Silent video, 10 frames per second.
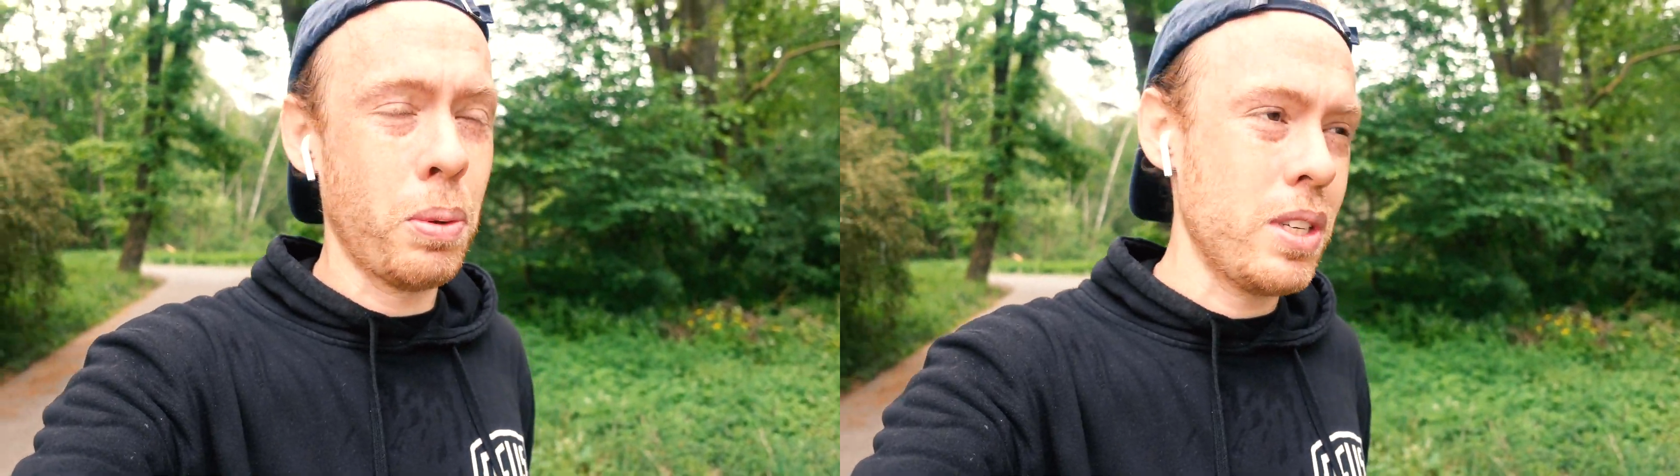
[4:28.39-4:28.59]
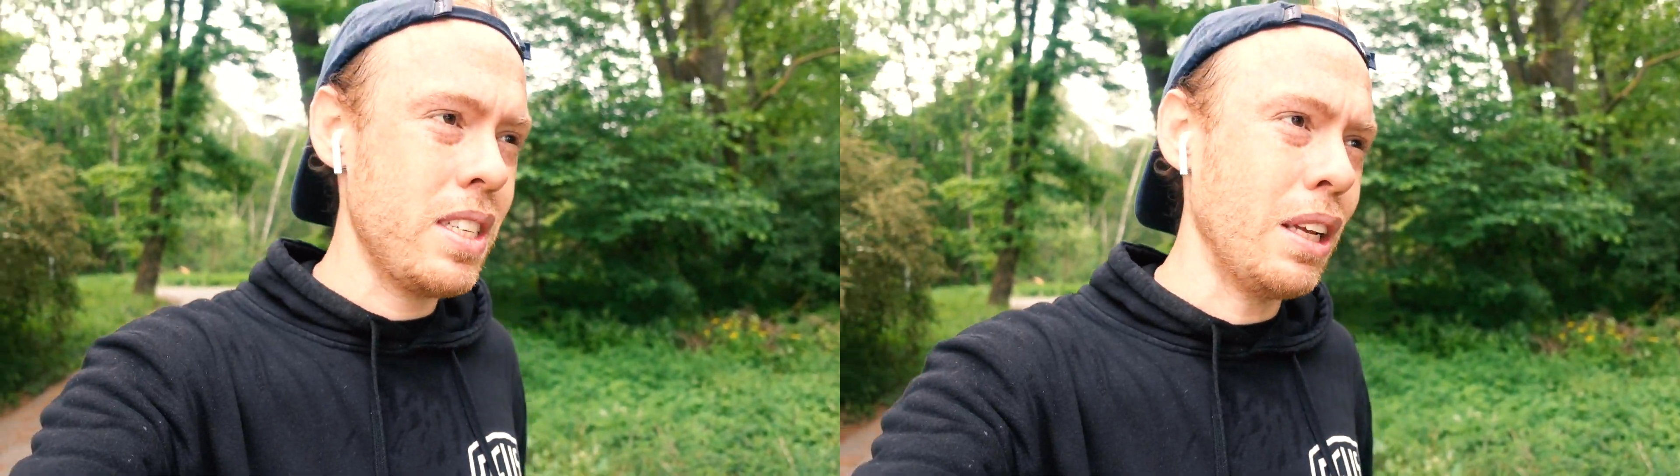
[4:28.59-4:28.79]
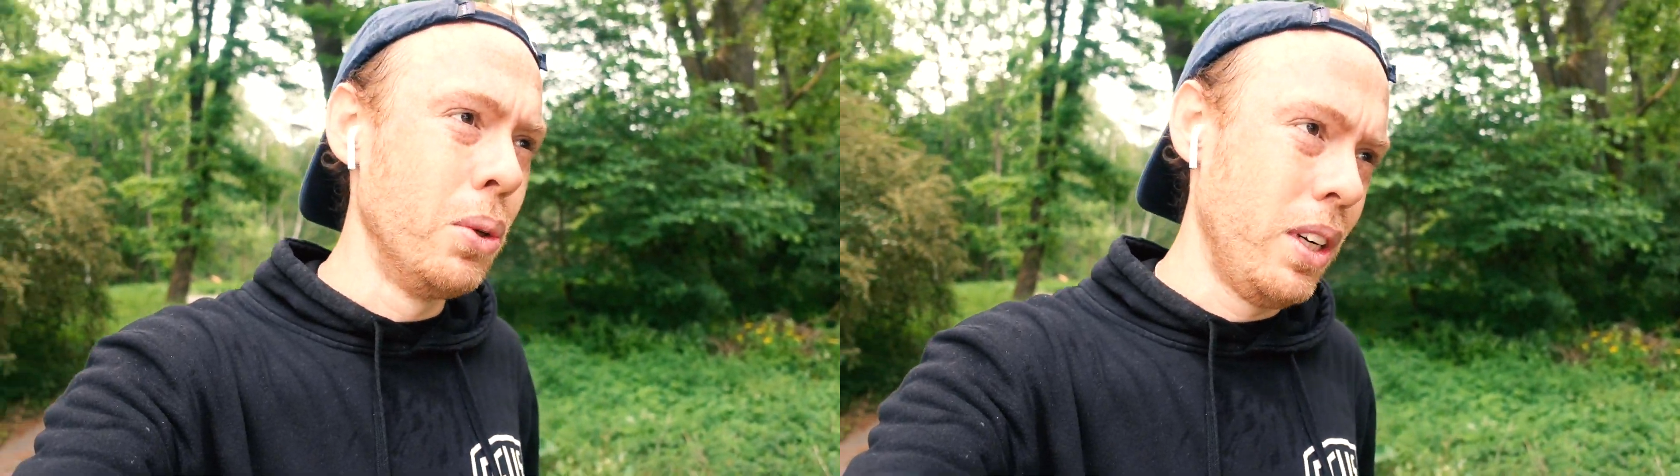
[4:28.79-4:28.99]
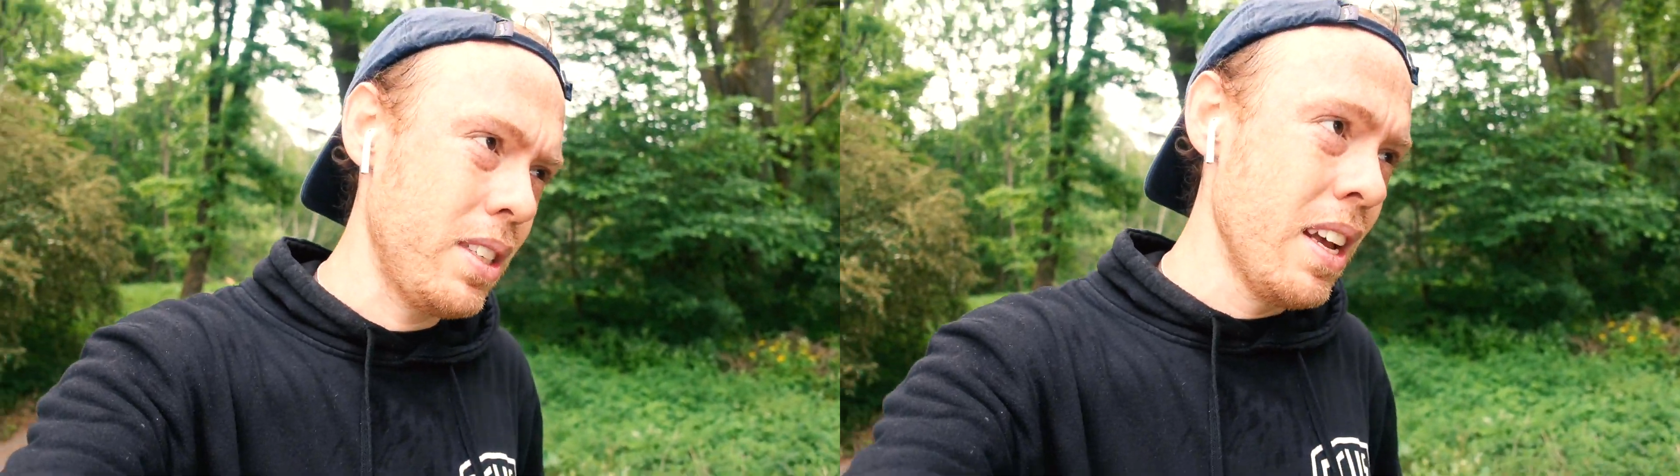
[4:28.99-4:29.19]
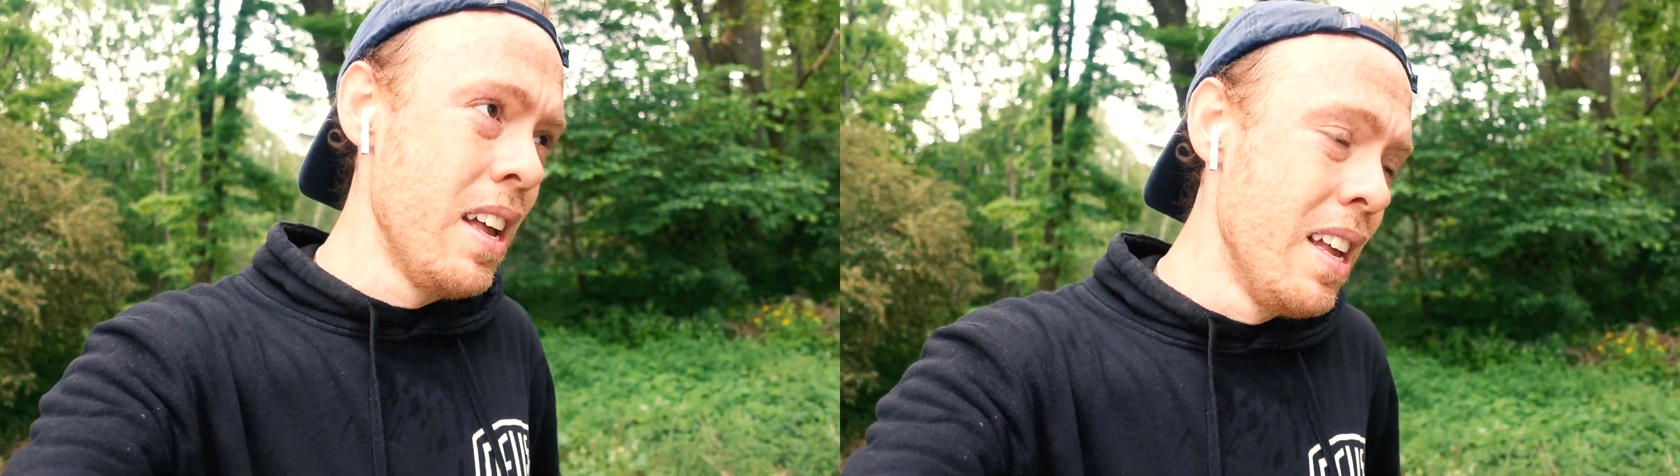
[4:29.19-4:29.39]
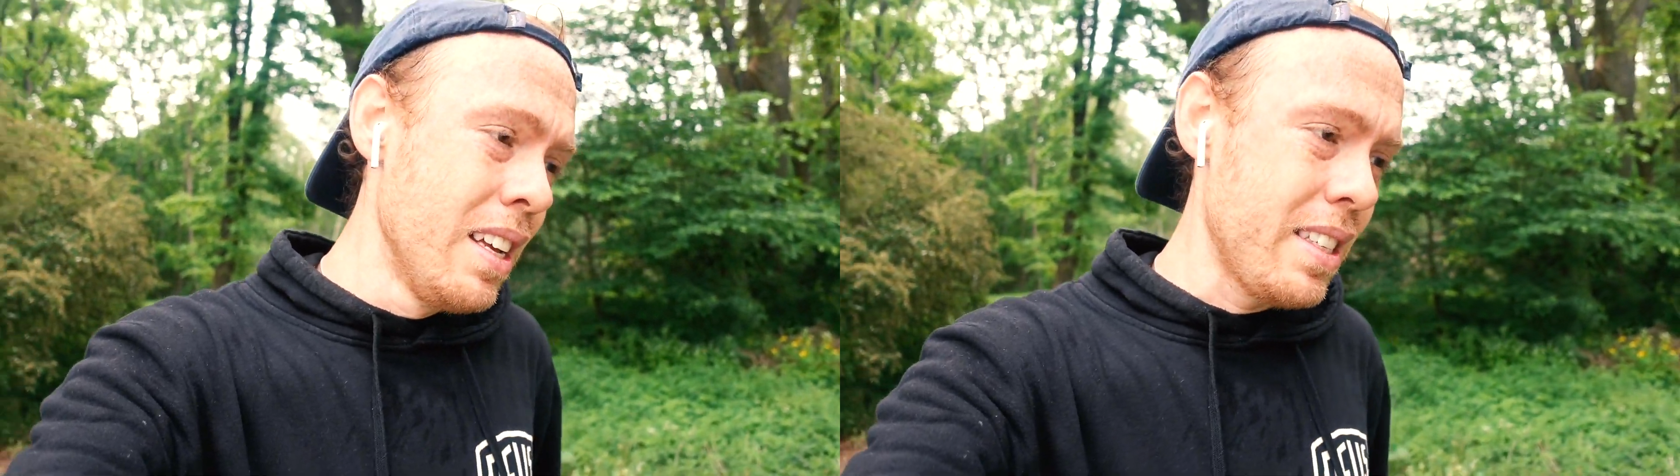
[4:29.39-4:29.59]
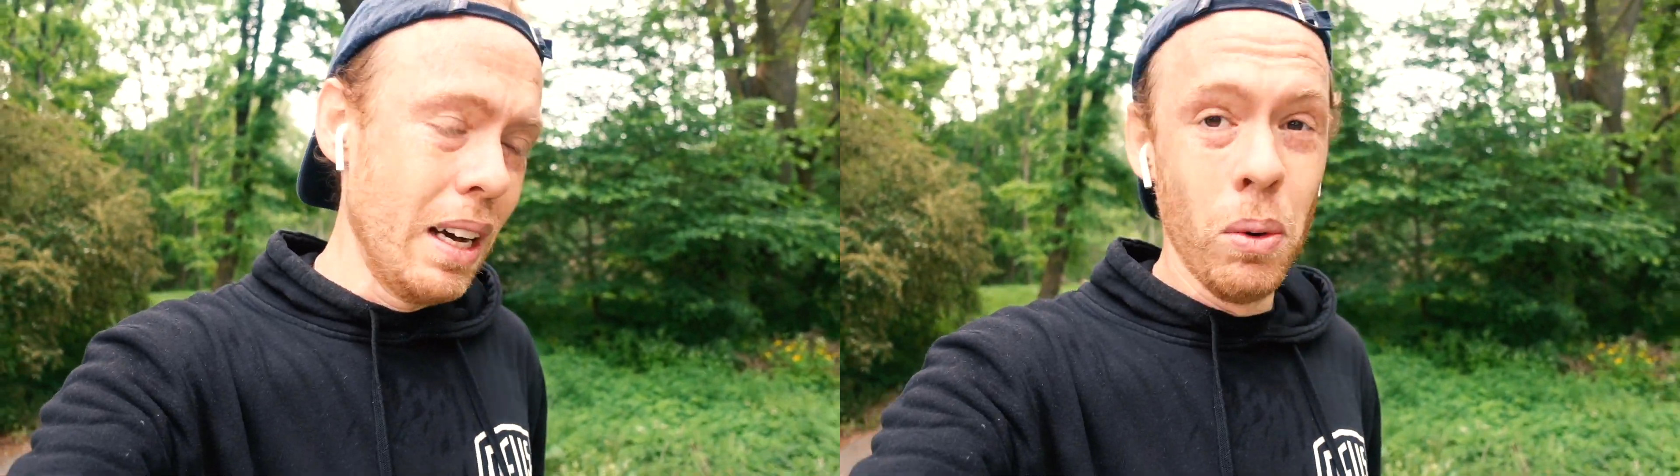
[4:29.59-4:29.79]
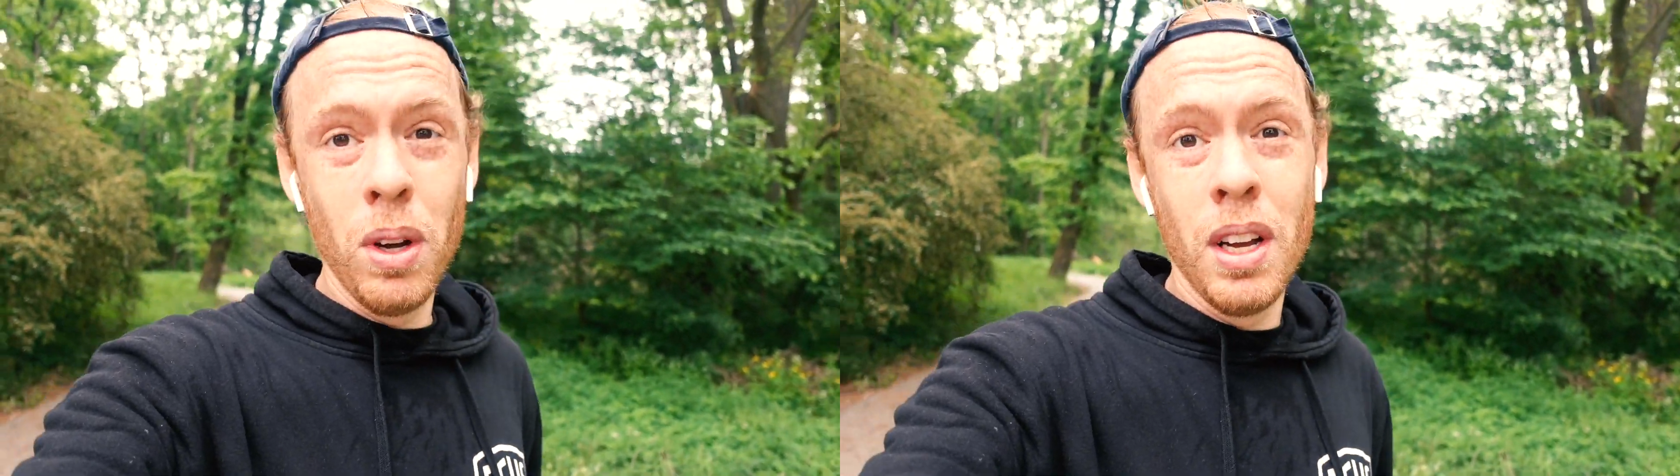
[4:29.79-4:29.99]
os processadores,
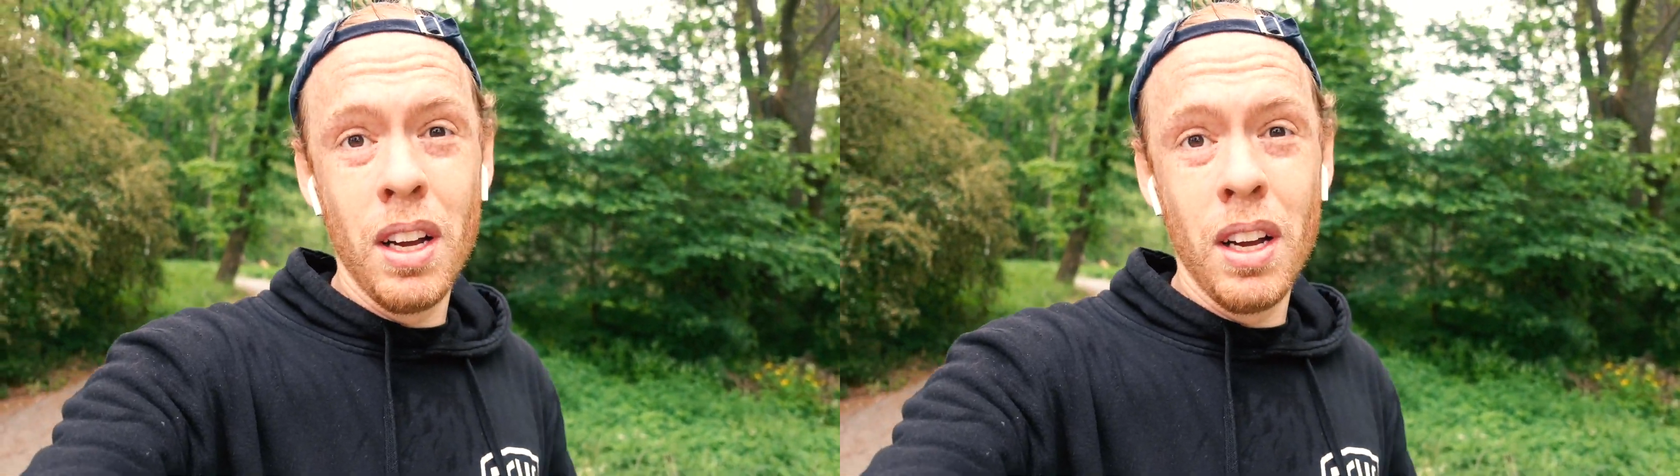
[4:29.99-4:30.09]
são